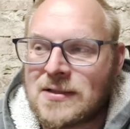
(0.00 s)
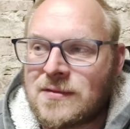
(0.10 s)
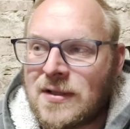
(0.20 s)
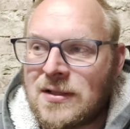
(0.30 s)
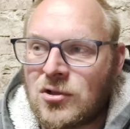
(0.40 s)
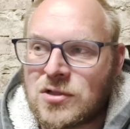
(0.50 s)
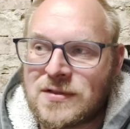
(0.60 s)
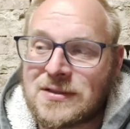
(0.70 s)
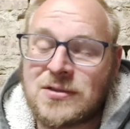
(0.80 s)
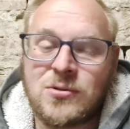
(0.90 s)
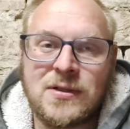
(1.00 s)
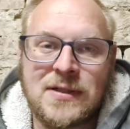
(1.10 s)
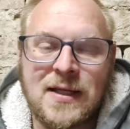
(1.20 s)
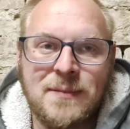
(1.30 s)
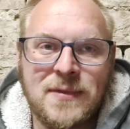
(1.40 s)
Also wer die Ortschaftsratssitzung
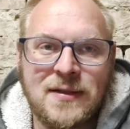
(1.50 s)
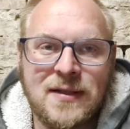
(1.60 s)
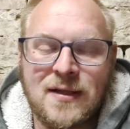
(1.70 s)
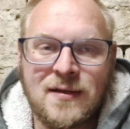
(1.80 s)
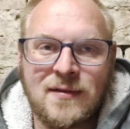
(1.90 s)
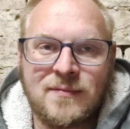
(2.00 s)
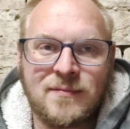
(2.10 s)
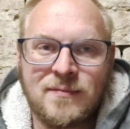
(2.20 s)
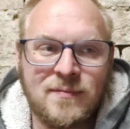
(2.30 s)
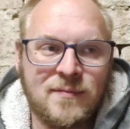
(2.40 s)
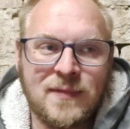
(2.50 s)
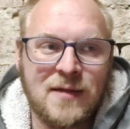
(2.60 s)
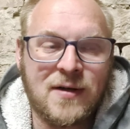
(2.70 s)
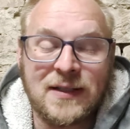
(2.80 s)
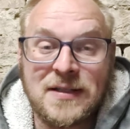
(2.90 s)
erlebt hat, der,
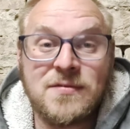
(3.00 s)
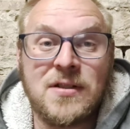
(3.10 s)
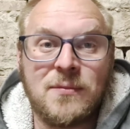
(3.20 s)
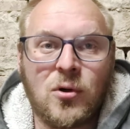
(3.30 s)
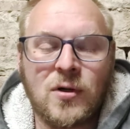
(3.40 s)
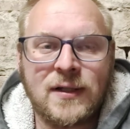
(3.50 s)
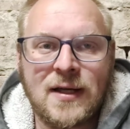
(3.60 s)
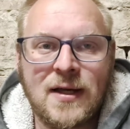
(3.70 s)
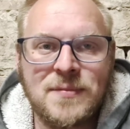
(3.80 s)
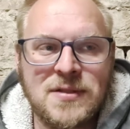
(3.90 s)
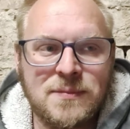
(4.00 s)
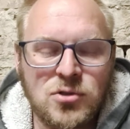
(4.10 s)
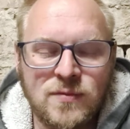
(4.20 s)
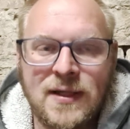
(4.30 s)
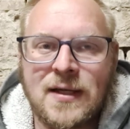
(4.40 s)
da waren ganz viele Bürger da, haben sich
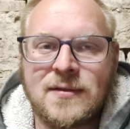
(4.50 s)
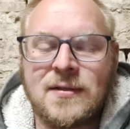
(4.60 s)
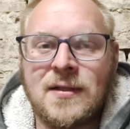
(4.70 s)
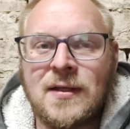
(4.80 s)
beschwert,